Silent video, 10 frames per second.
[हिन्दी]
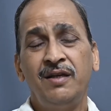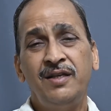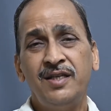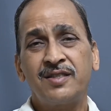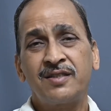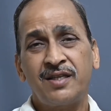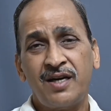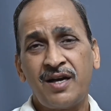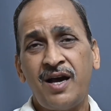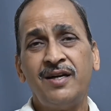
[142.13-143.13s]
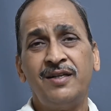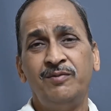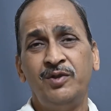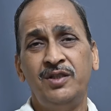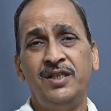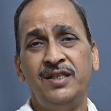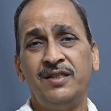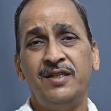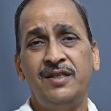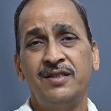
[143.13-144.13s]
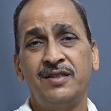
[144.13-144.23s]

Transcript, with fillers: ये सरकार के मुद्दे हैं क्या